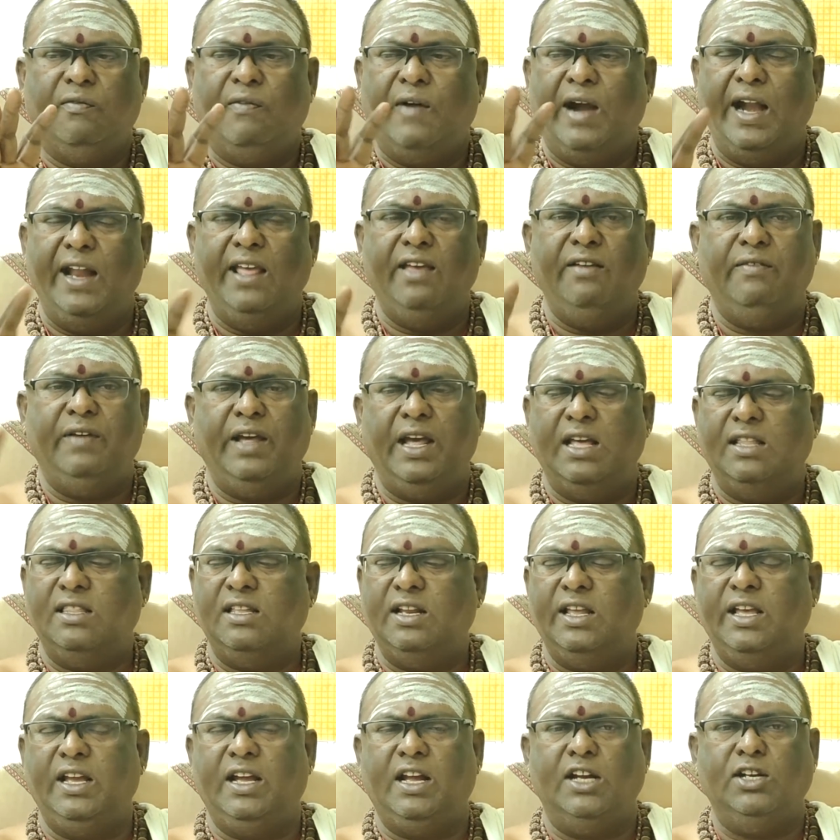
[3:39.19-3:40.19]
வழி
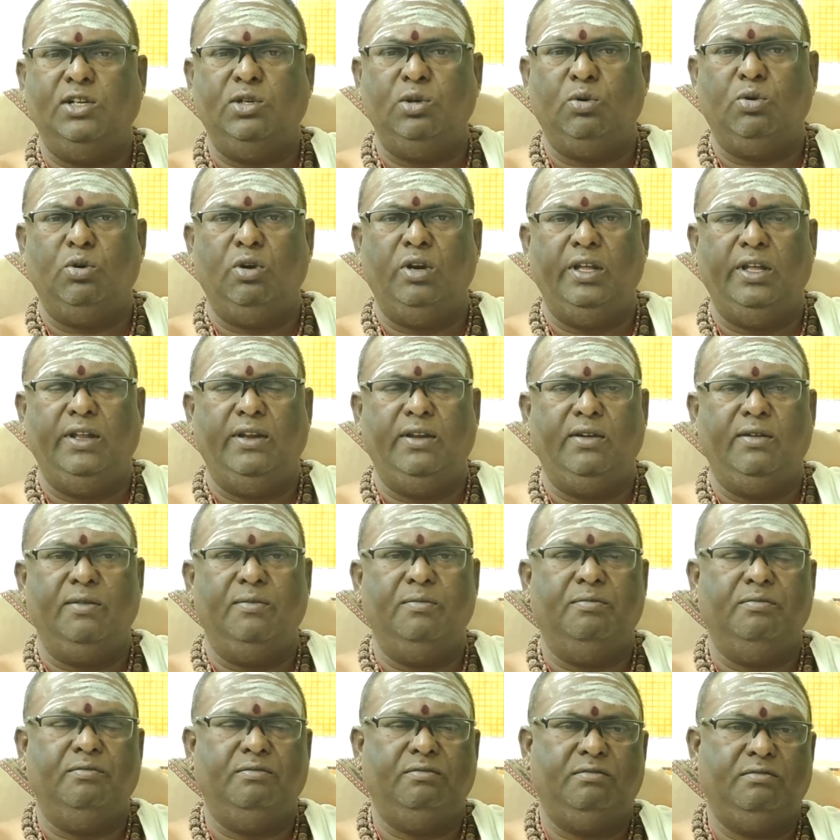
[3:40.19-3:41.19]
வேதனை கட்டுக்குள்
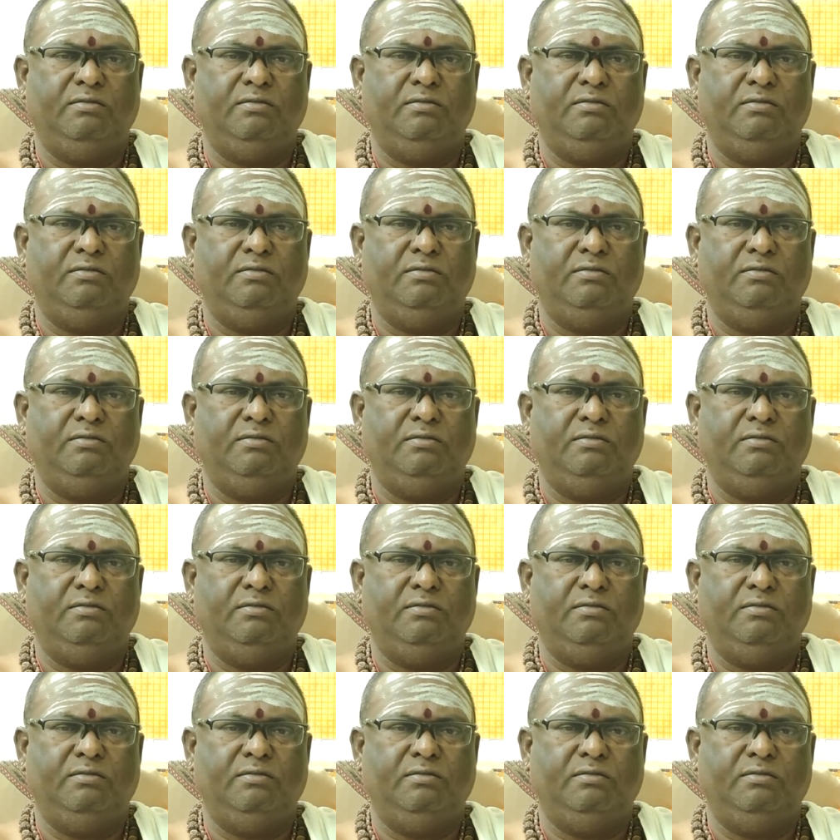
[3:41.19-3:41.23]
இருக்கும்